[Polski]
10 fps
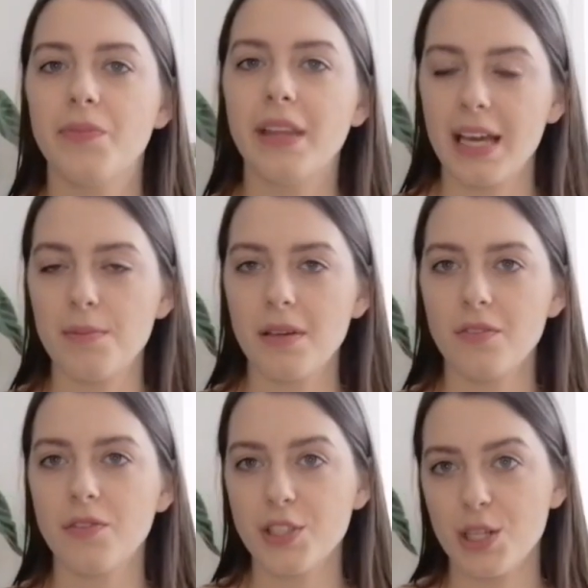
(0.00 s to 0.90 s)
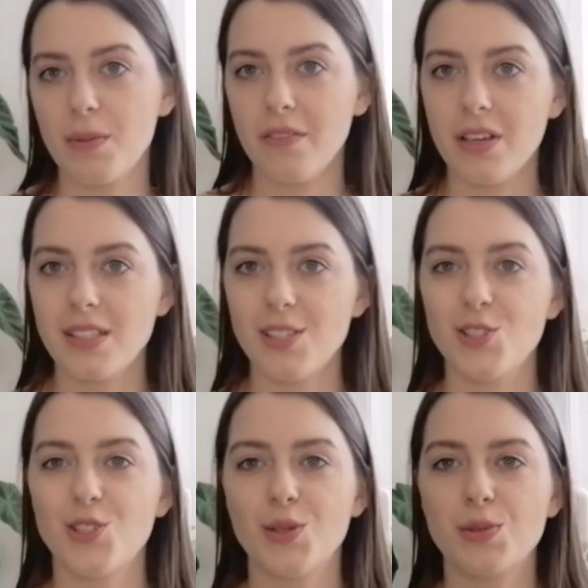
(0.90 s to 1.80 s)
najpierw trzeba
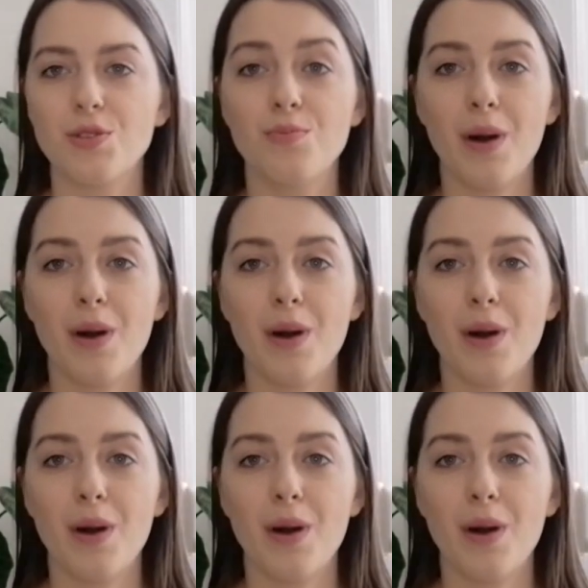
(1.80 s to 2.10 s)
wiedzieć, czym są